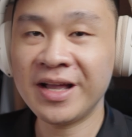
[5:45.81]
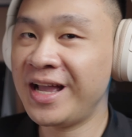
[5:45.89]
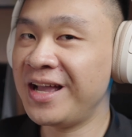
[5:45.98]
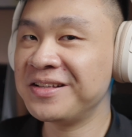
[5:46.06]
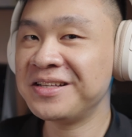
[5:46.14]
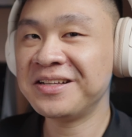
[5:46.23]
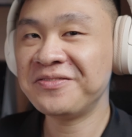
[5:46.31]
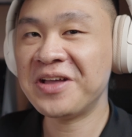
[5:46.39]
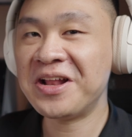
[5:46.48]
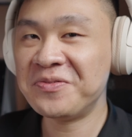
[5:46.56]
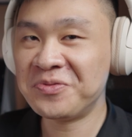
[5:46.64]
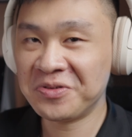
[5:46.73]
哎，飞
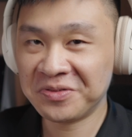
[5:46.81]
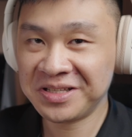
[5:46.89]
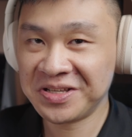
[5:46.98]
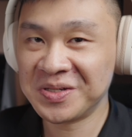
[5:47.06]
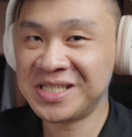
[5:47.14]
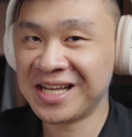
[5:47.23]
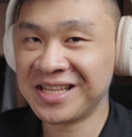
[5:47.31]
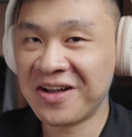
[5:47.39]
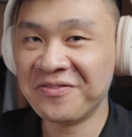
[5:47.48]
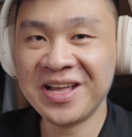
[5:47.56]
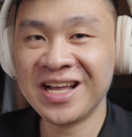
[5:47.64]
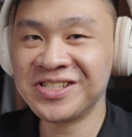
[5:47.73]
利浦有想到，
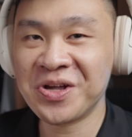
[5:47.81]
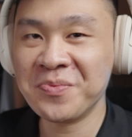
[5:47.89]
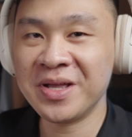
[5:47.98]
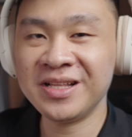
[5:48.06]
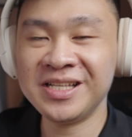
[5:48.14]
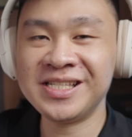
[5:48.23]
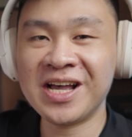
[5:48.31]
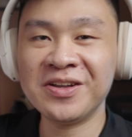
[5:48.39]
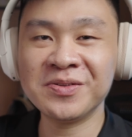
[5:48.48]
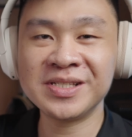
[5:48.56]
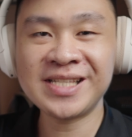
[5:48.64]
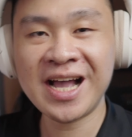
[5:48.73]
非常聪明，你只要
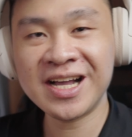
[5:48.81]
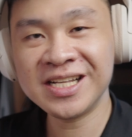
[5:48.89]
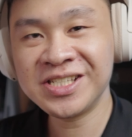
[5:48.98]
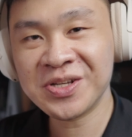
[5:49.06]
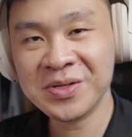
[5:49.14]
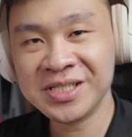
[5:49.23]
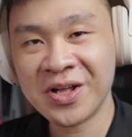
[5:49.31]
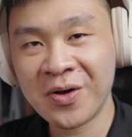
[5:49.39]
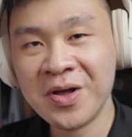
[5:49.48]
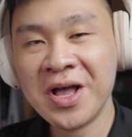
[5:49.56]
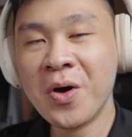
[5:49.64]
用三根手指头，